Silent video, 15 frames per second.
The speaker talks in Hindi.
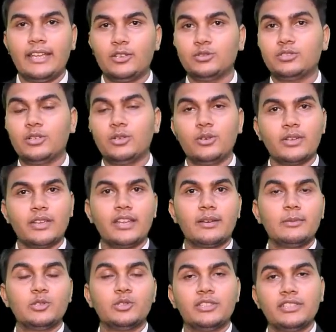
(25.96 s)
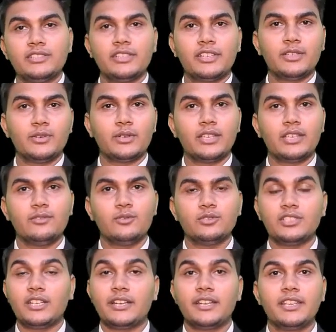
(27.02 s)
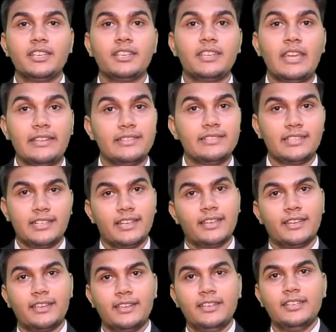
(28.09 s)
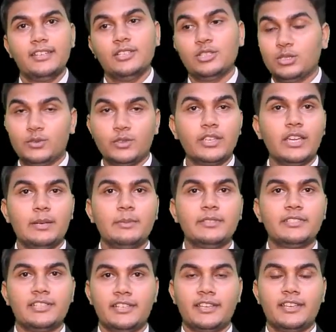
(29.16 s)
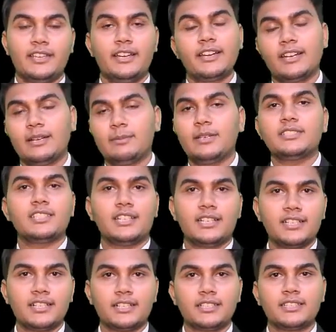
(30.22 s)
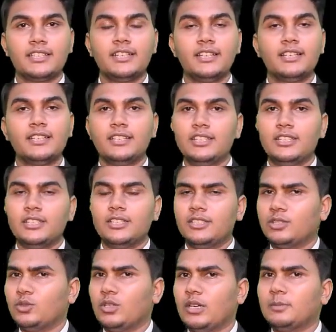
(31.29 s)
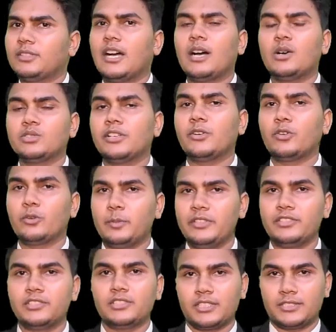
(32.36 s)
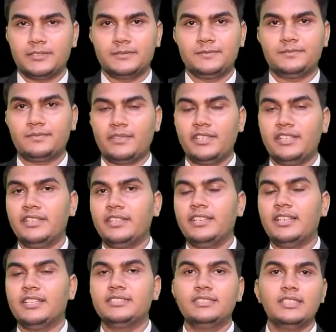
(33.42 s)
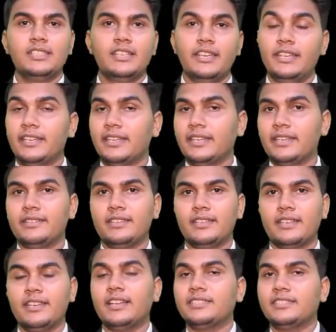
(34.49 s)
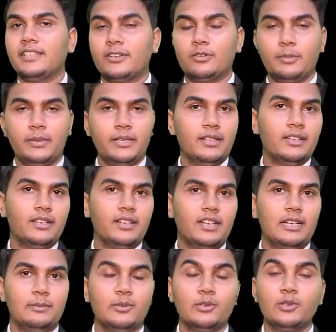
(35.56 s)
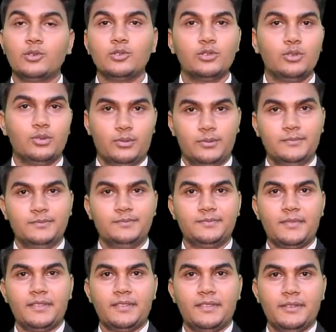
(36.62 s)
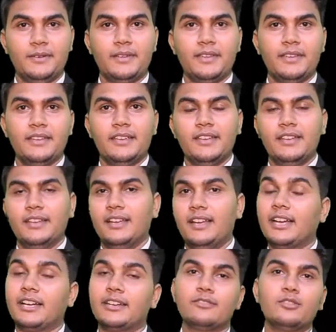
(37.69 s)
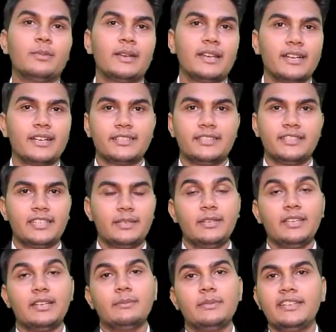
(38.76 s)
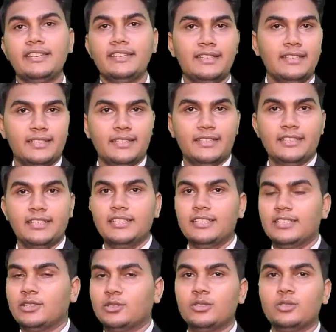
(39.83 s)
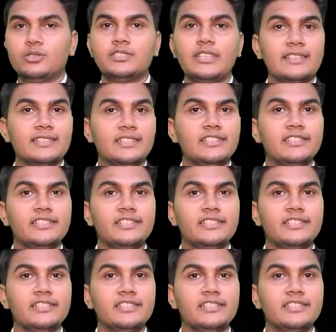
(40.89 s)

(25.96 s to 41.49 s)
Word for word: कुछ लोगों के घर में तो इतने सिक्के होंगे कि वो चाह रहे हैं कि कैसे चलेंगे तो वो यहाँ पे चलेंगे अगर आपका चालान कटता है ना तो आप थाउजेंड रुपीज़ तक यानी कि एक एक के सिक्के हज़ार रुपये आप उनको दो ओके अगर वो मना करते हैं कि भाई हम ये नहीं लेते तो देखो सेक्शन